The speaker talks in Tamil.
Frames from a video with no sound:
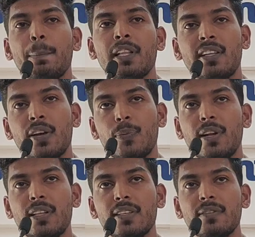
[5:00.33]
இணைப்பதில் தான்
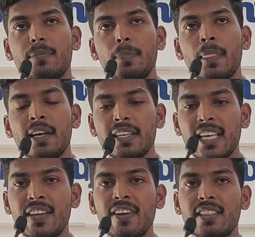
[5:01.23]
உள்ளது
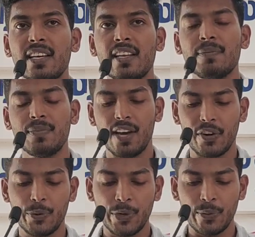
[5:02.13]
எனவே தான்
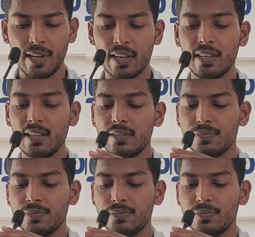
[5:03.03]
அவர் கூறியுள்ளார்